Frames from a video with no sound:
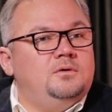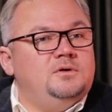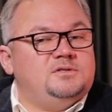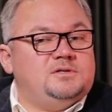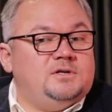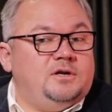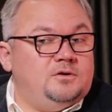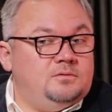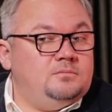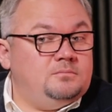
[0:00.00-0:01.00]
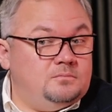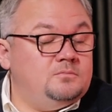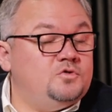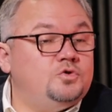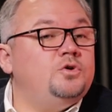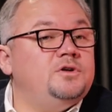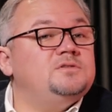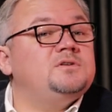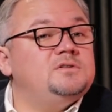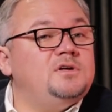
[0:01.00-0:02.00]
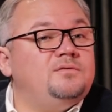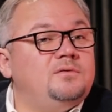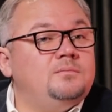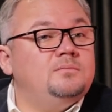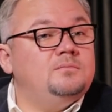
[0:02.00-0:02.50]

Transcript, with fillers: и сказали, что есть сказать вам.